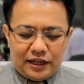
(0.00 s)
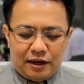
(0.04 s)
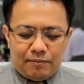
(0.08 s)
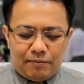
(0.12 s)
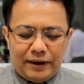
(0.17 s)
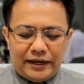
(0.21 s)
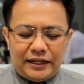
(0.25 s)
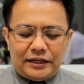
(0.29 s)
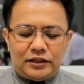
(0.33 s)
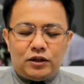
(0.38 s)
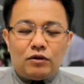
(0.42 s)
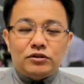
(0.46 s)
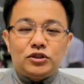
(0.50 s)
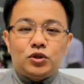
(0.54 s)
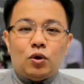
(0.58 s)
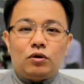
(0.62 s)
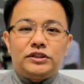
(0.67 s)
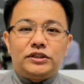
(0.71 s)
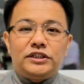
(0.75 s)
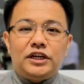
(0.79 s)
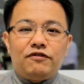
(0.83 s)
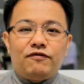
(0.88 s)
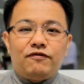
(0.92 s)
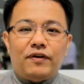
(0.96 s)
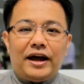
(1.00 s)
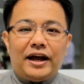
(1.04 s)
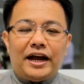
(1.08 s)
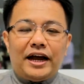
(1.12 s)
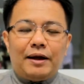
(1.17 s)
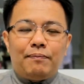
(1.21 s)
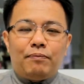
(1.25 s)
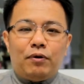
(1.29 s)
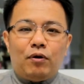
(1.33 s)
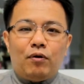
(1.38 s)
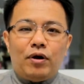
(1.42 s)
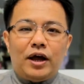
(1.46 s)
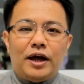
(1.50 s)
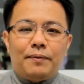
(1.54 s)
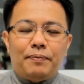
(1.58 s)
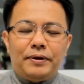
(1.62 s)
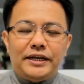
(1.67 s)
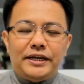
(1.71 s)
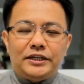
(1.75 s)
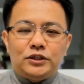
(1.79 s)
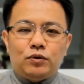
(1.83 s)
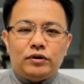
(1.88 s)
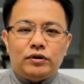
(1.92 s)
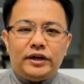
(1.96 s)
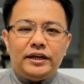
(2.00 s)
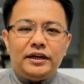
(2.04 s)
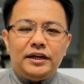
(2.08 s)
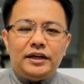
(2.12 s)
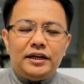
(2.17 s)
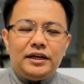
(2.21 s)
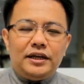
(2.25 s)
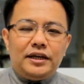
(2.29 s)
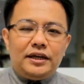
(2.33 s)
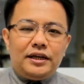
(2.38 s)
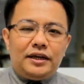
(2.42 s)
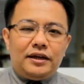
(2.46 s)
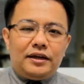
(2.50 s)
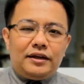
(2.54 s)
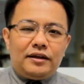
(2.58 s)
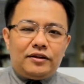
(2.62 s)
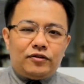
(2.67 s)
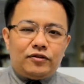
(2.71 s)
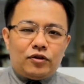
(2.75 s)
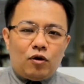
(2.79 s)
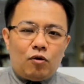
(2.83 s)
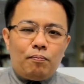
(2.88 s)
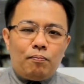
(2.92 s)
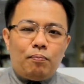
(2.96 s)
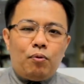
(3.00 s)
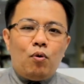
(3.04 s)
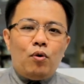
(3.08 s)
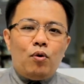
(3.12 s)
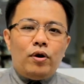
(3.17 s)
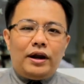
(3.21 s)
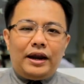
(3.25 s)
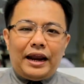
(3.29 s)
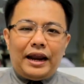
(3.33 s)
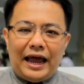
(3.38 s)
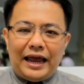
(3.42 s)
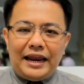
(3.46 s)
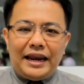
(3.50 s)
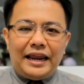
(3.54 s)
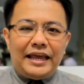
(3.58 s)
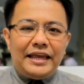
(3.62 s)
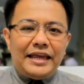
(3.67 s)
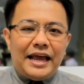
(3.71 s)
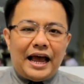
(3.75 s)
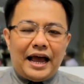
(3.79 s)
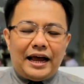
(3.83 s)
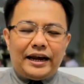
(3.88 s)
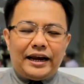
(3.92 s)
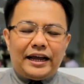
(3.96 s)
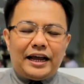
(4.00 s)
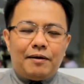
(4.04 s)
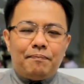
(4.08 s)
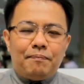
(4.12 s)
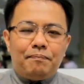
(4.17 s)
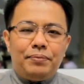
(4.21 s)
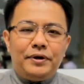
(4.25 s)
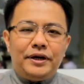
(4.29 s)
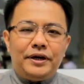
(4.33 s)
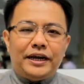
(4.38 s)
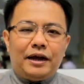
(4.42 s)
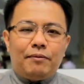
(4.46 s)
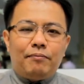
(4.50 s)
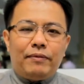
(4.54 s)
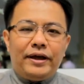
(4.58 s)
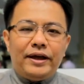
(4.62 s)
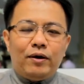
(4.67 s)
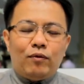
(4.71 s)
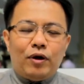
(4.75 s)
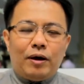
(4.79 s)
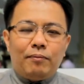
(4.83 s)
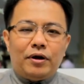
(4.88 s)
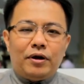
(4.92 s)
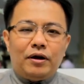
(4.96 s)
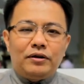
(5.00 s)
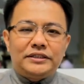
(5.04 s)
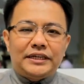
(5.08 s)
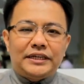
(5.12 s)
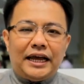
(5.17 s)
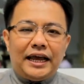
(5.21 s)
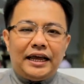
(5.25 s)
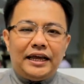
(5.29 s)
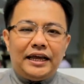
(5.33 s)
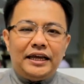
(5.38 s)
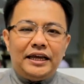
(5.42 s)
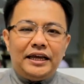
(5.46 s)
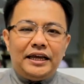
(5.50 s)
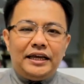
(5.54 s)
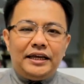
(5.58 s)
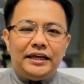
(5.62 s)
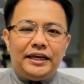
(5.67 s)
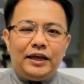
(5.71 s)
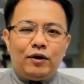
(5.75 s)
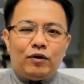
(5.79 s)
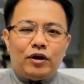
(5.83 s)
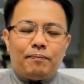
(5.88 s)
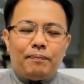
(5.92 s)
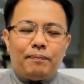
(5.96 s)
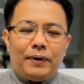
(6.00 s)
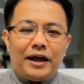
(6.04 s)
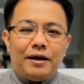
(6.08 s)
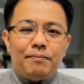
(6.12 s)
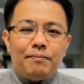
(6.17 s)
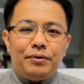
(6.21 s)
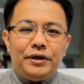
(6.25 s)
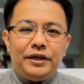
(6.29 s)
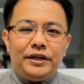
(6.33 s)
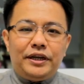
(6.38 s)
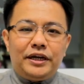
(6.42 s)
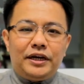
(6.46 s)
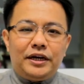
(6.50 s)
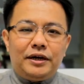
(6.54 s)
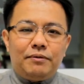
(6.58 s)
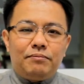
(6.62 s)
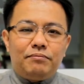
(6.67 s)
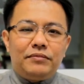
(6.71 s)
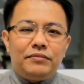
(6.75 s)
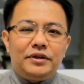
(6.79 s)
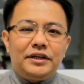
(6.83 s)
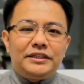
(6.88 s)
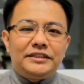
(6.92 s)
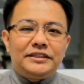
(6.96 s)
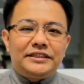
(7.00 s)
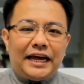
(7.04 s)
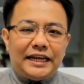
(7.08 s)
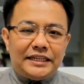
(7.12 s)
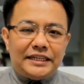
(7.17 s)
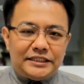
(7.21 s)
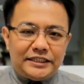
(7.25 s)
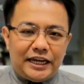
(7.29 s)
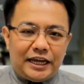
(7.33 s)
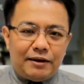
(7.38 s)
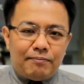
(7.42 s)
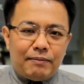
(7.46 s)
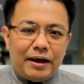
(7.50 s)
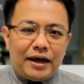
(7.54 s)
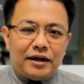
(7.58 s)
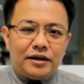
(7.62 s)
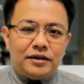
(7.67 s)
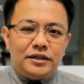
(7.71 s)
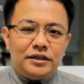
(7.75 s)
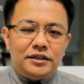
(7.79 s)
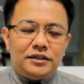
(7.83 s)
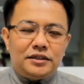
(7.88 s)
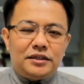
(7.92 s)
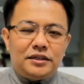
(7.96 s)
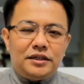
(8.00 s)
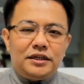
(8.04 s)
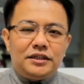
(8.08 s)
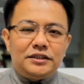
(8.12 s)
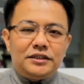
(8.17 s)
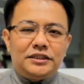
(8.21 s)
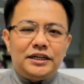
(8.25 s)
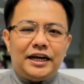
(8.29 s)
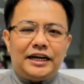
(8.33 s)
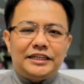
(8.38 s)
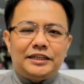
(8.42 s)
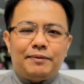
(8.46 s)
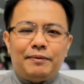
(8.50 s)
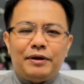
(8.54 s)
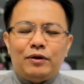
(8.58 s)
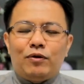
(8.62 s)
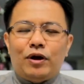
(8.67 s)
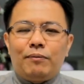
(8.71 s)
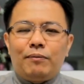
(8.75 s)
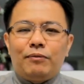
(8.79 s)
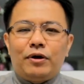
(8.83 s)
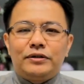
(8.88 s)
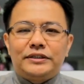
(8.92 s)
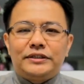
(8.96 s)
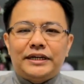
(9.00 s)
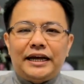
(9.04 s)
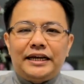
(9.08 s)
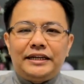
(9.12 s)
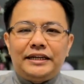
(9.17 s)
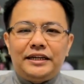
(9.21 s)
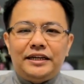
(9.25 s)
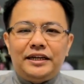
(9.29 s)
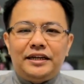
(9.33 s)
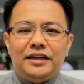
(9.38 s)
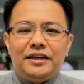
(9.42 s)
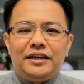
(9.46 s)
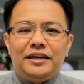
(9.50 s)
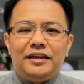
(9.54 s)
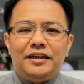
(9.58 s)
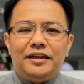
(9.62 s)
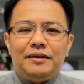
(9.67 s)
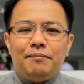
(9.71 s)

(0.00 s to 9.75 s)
ทำไมถึงต้องจงเชื่อฟังครับ เพราะว่าพระเยซูคริสต์ทรงพูดหลายๆอย่าง นะครับ เพื่อ ทำให้ความเข้าใจเกี่ยวกับพระคัมภีร์เดิม ชัดเจนมากขึ้น ซึ่งอาจจะเป็นความเข้าใจที่